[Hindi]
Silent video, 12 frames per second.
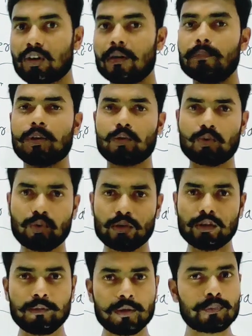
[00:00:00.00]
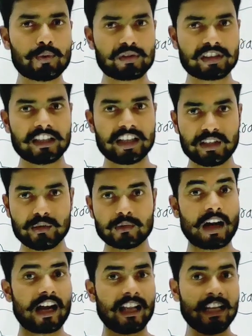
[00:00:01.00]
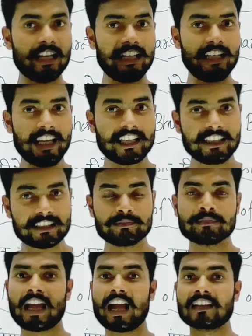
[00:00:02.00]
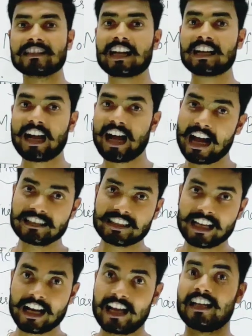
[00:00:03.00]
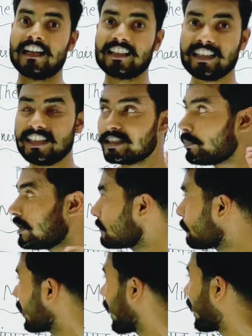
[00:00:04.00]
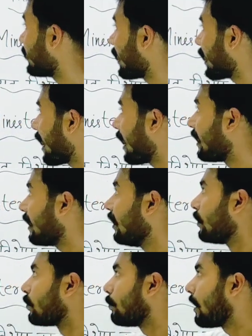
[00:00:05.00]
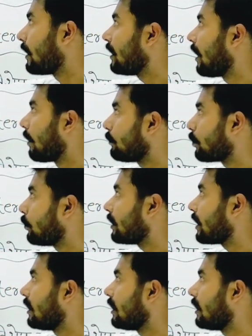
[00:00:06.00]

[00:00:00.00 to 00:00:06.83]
तौर पर कुछ भी पुष्टि नहीं हुआ है लेकिन ऐसा कहा जा रहा है किस बेस पे कहा जा रहा है तो मैंने हम लोगों ने